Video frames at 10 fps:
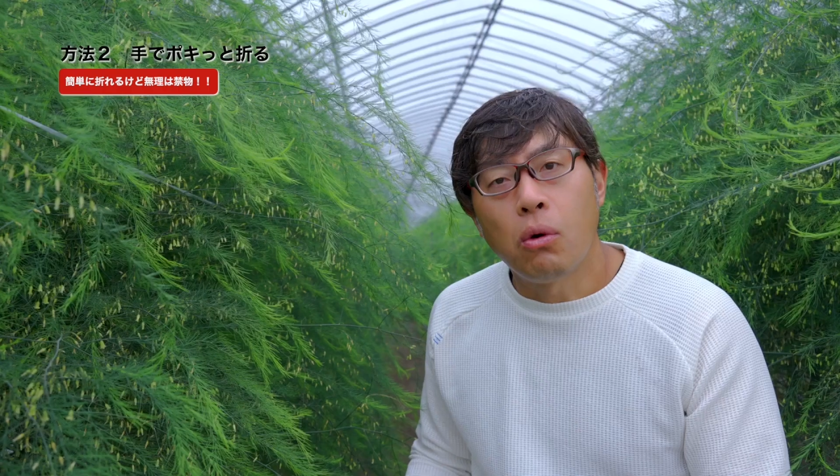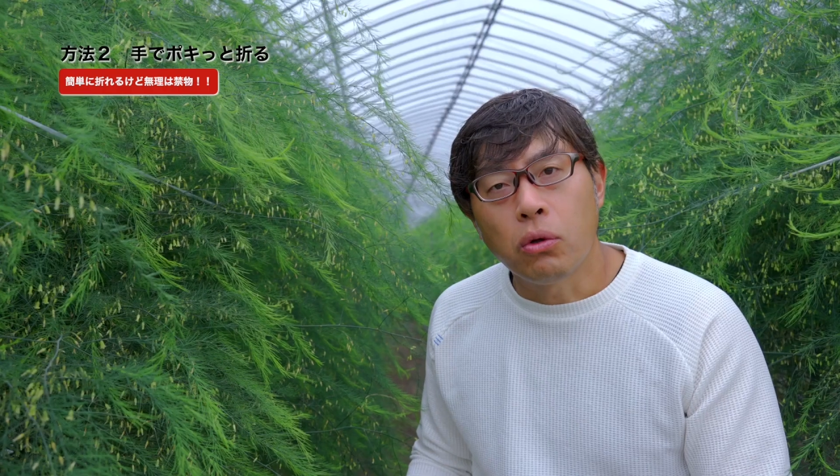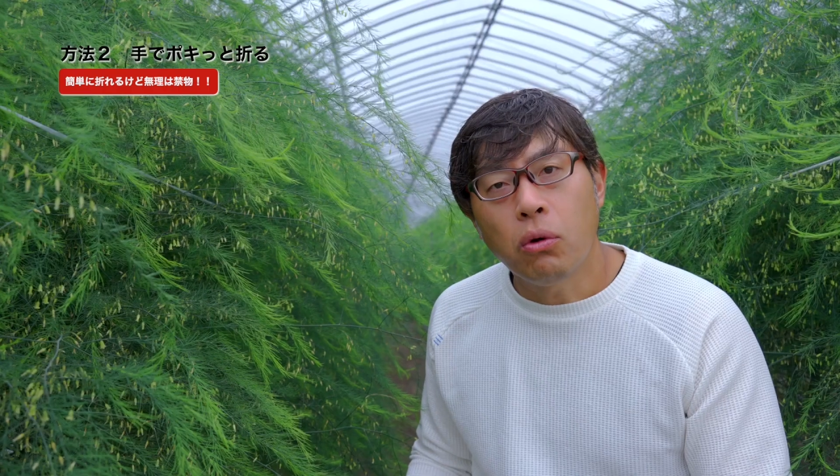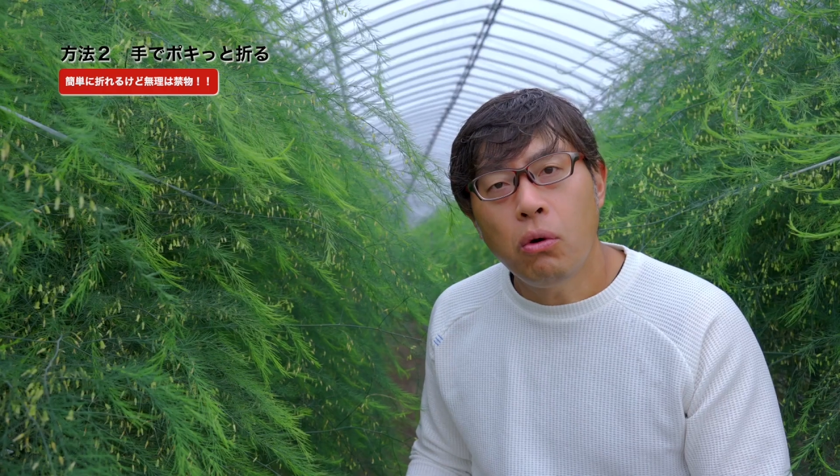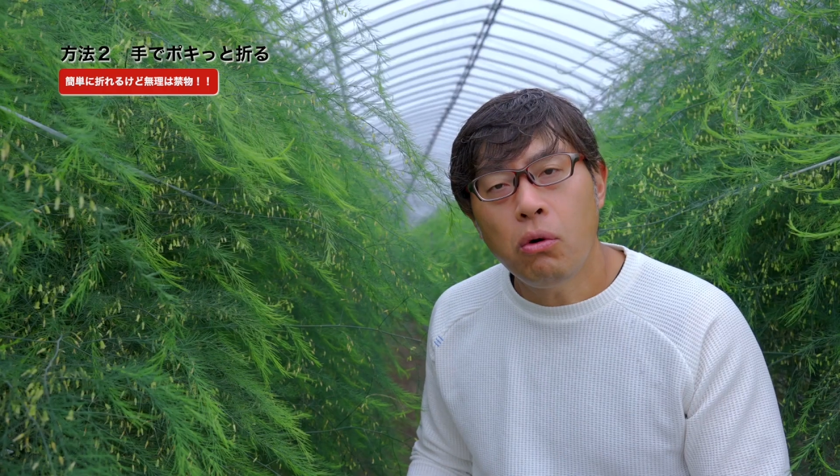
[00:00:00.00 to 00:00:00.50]

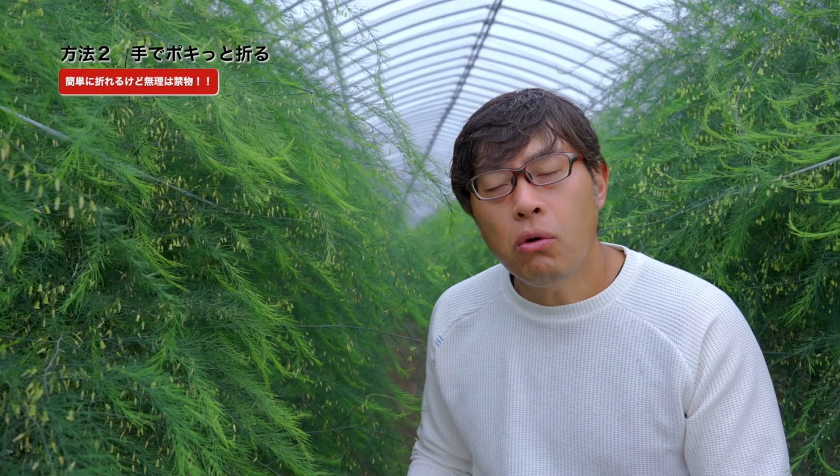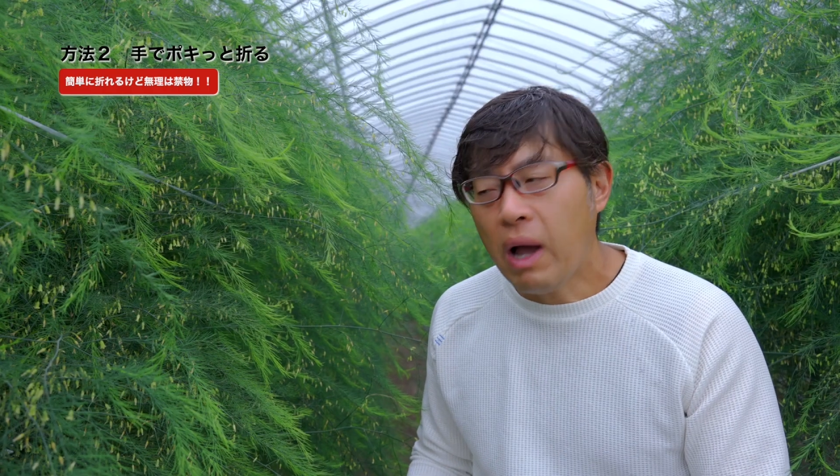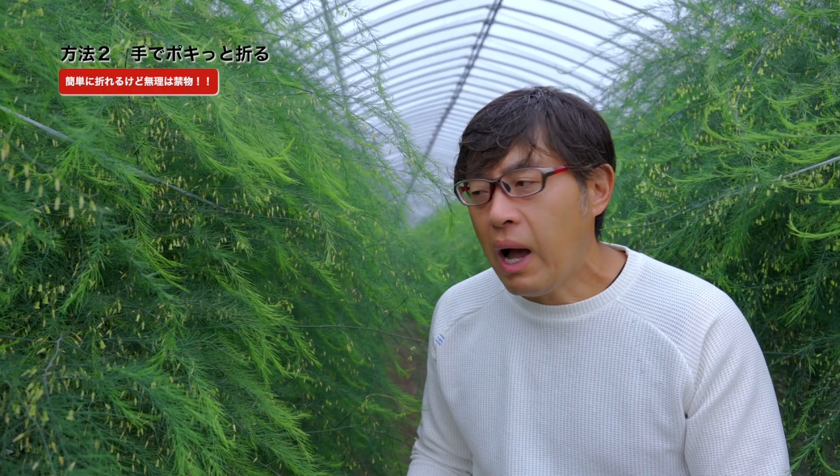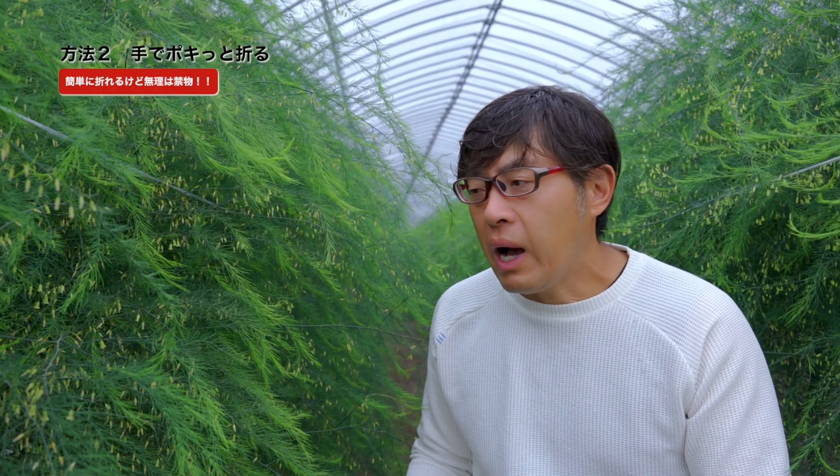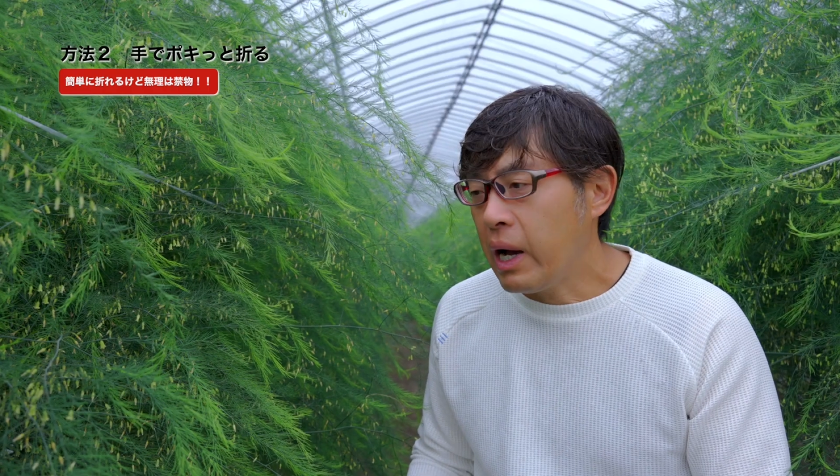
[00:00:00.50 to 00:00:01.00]
この方
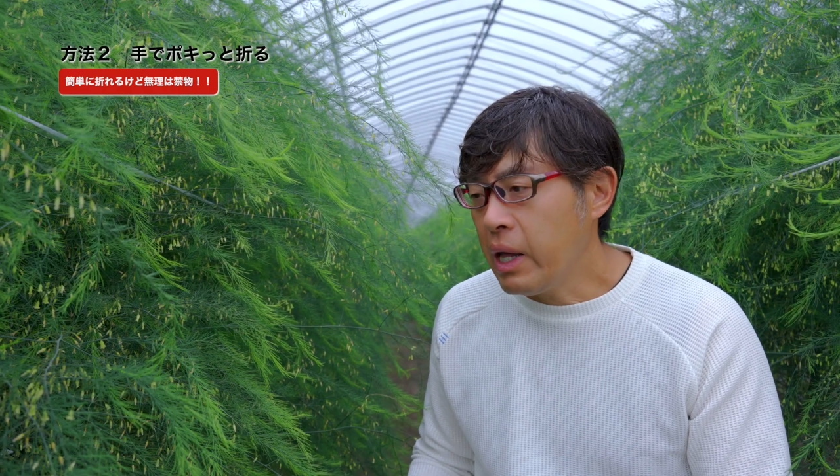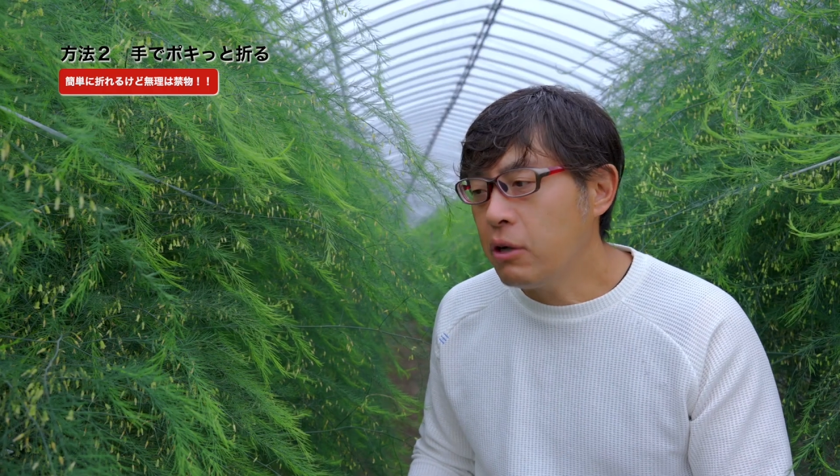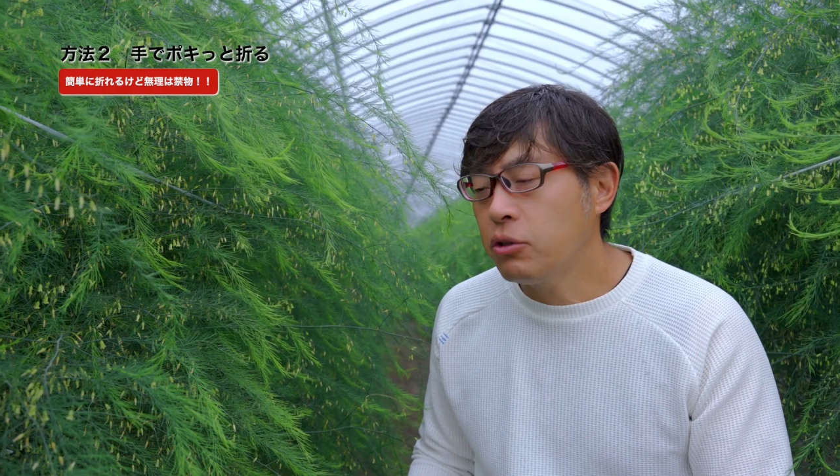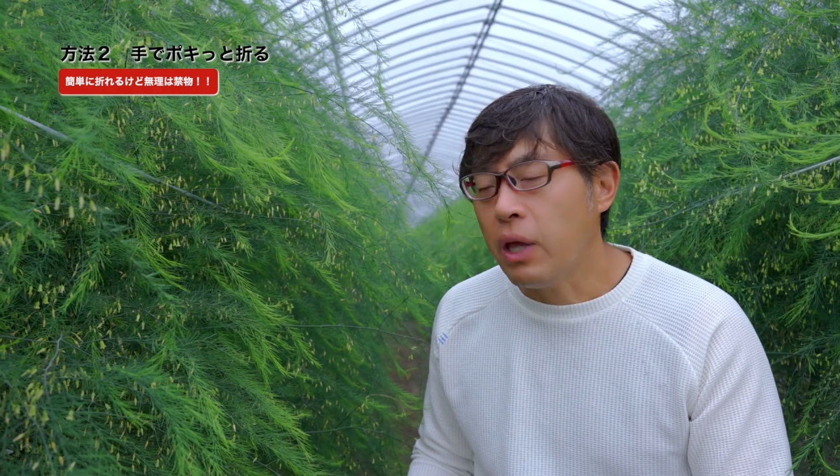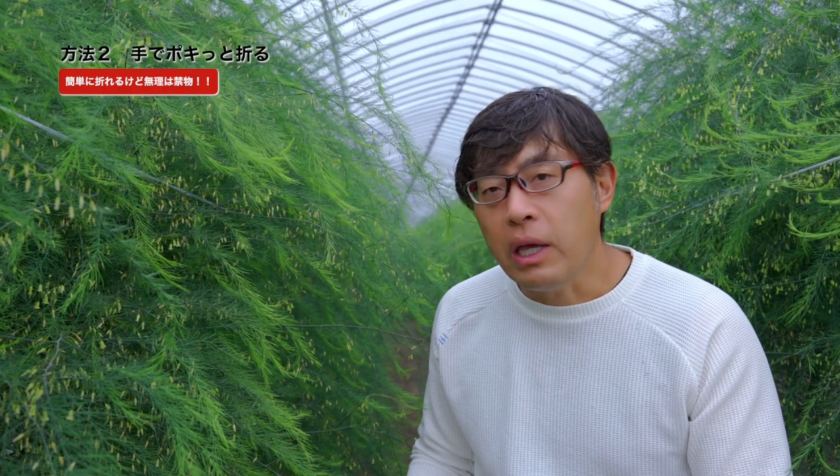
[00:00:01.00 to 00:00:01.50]
が早くて